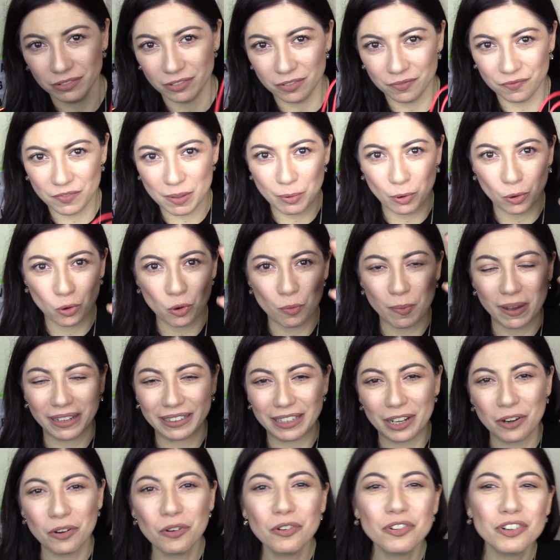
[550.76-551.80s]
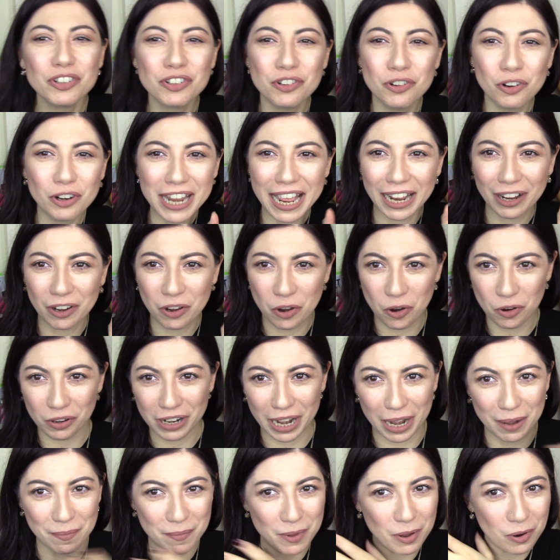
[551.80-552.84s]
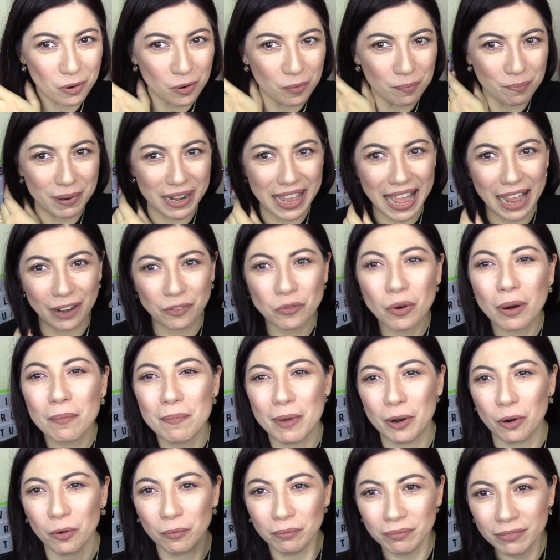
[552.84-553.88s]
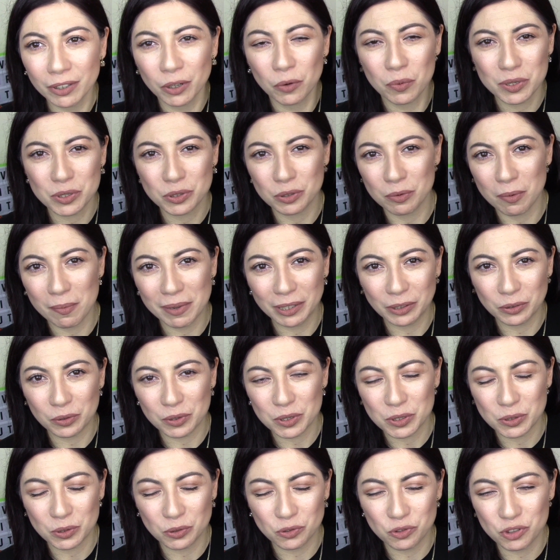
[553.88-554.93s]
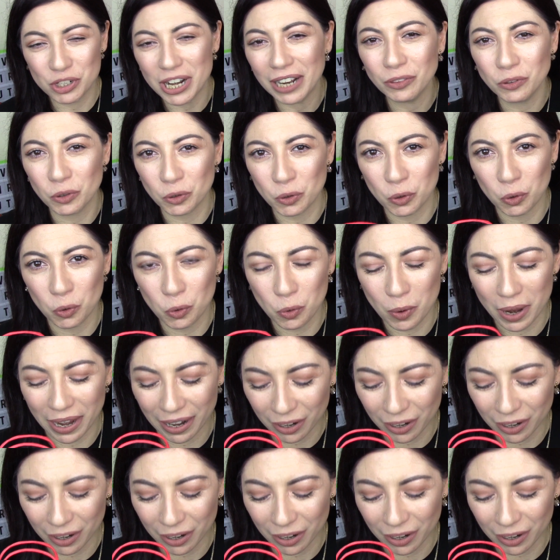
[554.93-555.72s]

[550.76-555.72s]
non vi preoccupate non, non è ancora il mio compleanno almeno in questo momento che sto girando non lo è